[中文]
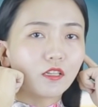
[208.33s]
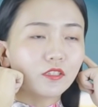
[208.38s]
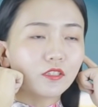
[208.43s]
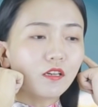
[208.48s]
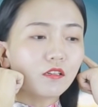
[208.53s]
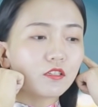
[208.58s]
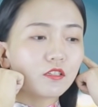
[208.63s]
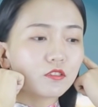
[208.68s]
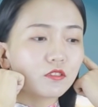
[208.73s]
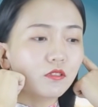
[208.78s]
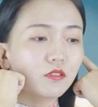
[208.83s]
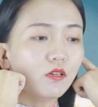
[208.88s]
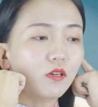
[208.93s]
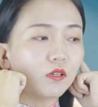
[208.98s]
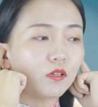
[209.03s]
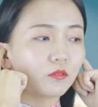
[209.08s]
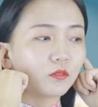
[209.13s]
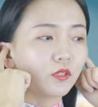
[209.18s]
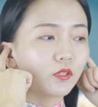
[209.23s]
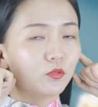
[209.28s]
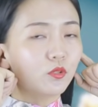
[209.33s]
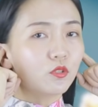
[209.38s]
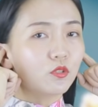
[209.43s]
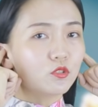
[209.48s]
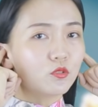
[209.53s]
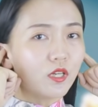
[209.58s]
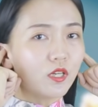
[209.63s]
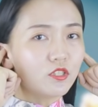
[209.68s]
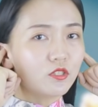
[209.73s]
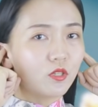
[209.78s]
到了之后，用
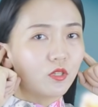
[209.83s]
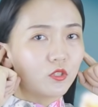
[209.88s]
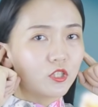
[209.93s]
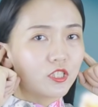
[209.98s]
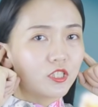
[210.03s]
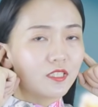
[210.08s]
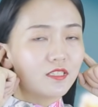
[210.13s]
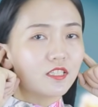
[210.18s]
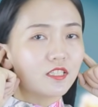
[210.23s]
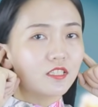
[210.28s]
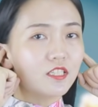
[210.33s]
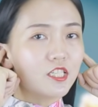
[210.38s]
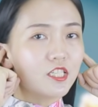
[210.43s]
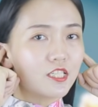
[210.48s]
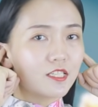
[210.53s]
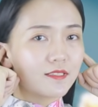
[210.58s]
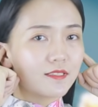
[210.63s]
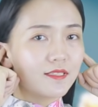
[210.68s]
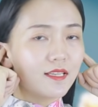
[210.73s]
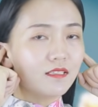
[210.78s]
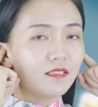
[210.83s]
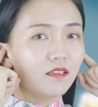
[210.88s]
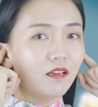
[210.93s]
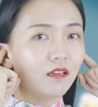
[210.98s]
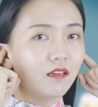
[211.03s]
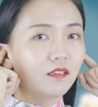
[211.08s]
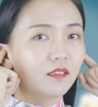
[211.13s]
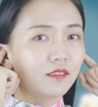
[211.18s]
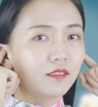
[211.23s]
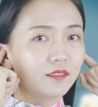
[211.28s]
双手食指的指尖
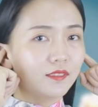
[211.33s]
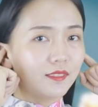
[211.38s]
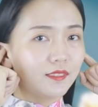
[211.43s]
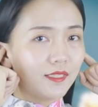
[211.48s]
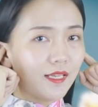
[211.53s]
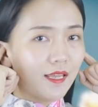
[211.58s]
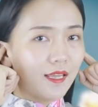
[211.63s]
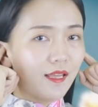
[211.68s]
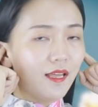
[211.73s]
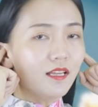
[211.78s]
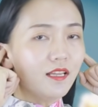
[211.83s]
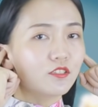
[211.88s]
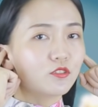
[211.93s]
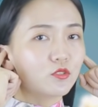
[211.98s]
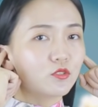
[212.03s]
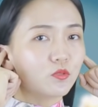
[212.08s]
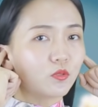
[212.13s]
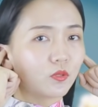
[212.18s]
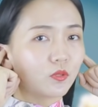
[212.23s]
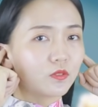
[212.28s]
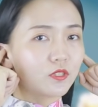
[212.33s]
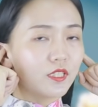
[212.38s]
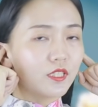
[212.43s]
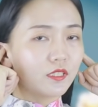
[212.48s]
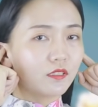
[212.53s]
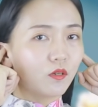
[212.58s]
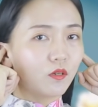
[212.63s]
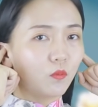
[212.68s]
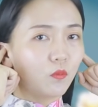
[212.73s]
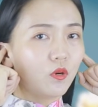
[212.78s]
呢点按住这
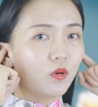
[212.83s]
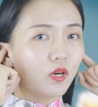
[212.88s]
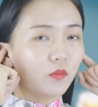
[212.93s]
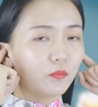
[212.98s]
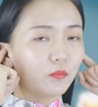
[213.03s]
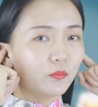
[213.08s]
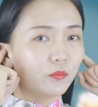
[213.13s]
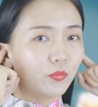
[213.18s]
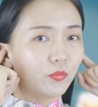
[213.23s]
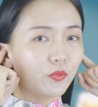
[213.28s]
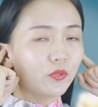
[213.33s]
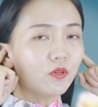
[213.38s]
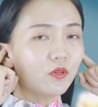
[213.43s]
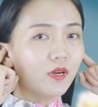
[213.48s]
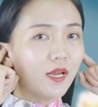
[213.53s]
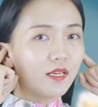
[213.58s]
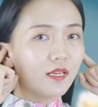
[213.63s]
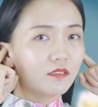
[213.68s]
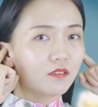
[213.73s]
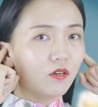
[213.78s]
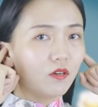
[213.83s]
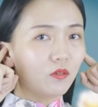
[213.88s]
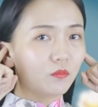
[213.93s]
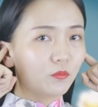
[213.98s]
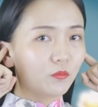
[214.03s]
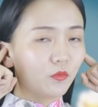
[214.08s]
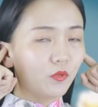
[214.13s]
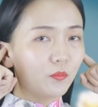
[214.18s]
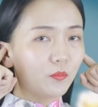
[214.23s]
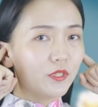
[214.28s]
个窝，不用按
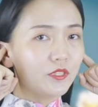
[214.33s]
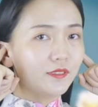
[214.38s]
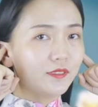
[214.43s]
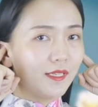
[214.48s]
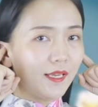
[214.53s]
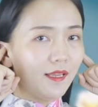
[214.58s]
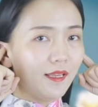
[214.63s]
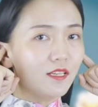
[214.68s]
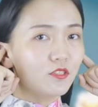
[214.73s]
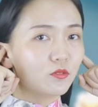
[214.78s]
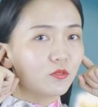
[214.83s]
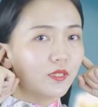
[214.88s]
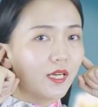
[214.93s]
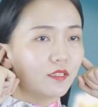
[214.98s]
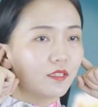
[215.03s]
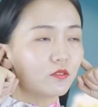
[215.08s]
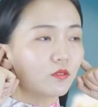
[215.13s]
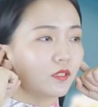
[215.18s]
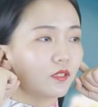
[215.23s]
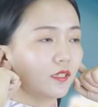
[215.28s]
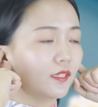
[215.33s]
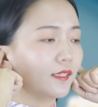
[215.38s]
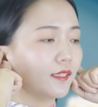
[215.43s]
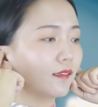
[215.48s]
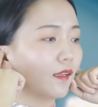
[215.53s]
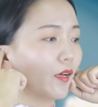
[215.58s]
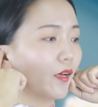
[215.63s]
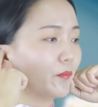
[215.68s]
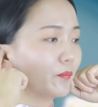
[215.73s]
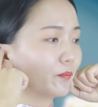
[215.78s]
揉，我们点按住它就可以
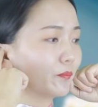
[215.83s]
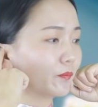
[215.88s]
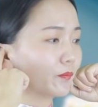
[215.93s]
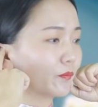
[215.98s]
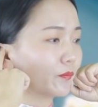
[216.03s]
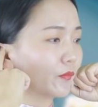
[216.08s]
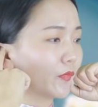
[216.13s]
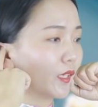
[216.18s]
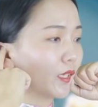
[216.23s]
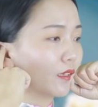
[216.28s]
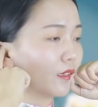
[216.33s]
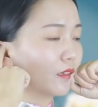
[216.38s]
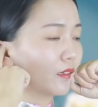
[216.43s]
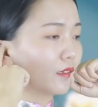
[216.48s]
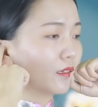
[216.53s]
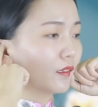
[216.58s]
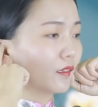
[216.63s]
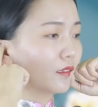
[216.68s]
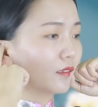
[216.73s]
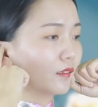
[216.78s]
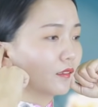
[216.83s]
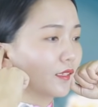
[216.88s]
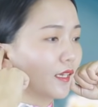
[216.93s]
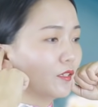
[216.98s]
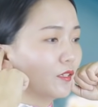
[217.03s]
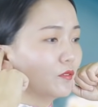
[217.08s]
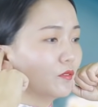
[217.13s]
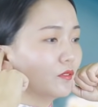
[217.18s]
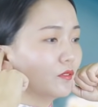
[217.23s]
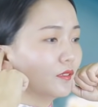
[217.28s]
了，
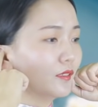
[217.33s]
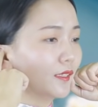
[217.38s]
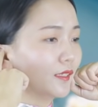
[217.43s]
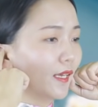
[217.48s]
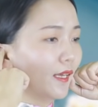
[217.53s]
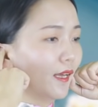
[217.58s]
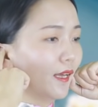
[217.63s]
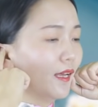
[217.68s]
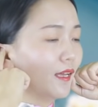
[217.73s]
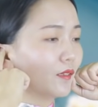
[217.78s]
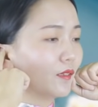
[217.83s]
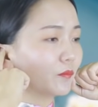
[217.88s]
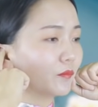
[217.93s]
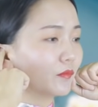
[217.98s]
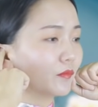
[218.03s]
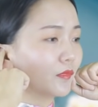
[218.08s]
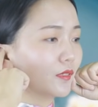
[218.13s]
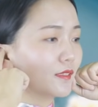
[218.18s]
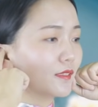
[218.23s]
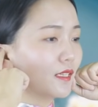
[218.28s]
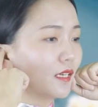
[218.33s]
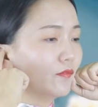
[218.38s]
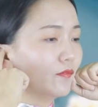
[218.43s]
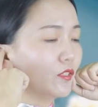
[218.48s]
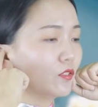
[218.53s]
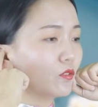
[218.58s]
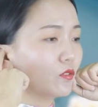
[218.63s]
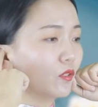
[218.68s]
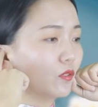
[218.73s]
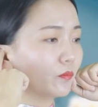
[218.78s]
连续点按3
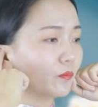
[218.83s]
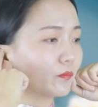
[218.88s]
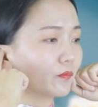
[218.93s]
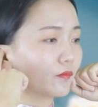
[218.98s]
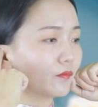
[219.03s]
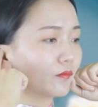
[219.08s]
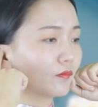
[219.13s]
分钟。